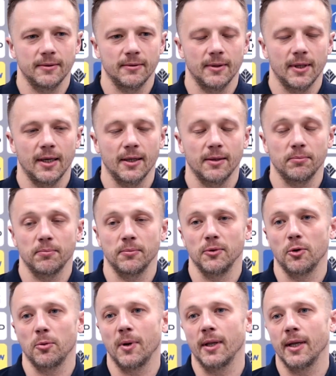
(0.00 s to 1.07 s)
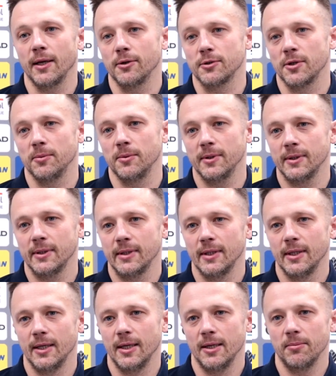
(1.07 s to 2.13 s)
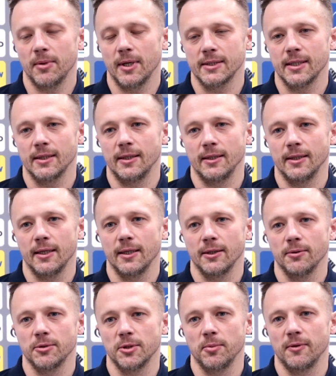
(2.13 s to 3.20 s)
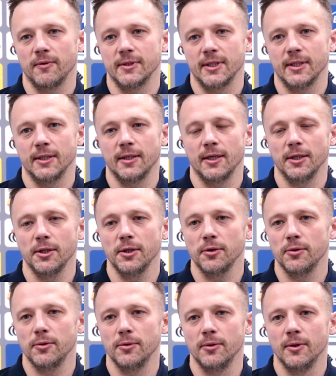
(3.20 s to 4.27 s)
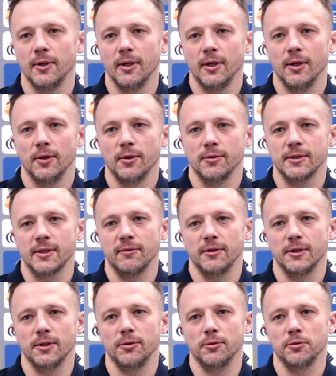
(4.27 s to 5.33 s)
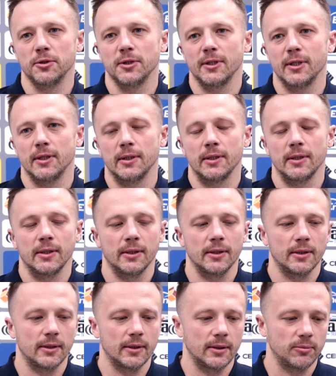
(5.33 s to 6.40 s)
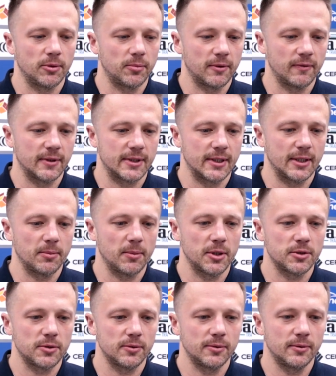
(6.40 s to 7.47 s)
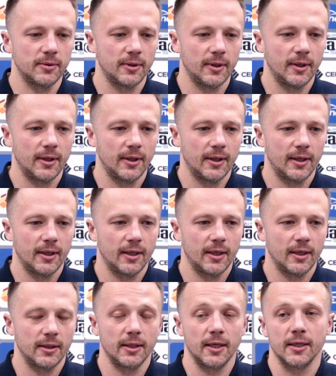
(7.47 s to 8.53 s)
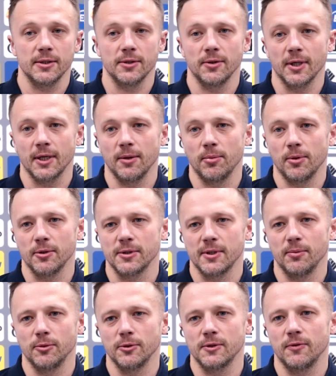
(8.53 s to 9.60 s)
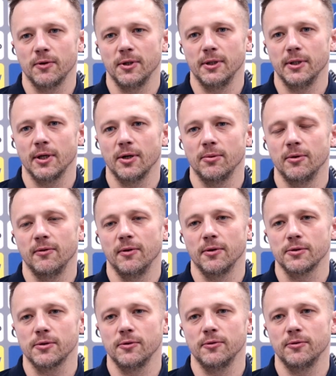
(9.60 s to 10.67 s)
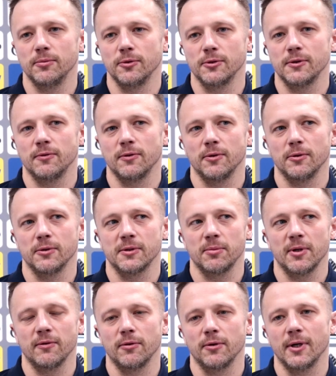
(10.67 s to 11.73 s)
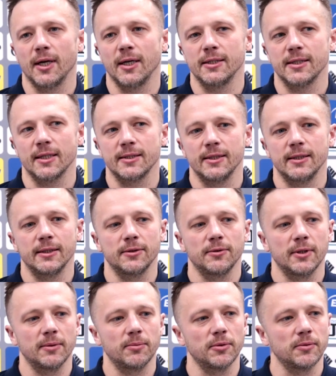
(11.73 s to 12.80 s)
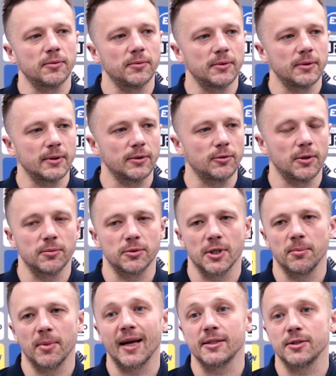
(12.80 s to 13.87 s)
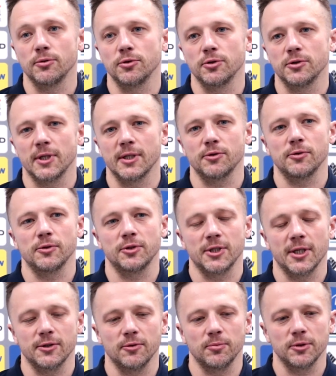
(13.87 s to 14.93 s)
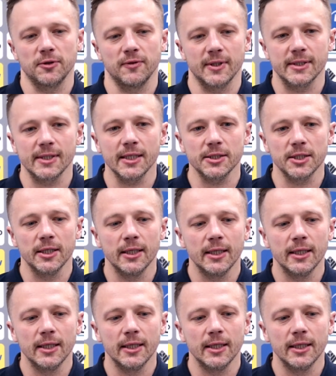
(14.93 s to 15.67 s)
dla normalnej osoby. Praca trenera to przeprowadzenie treningu, ustawienie drużyny, e, poprowadzenie meczu. Nie jest to takie proste, mnóstwo innych obowiązków, mnóstwo spraw organizacyjnych, które, którym trzeba bardzo dużo czasu, czasu poświęcać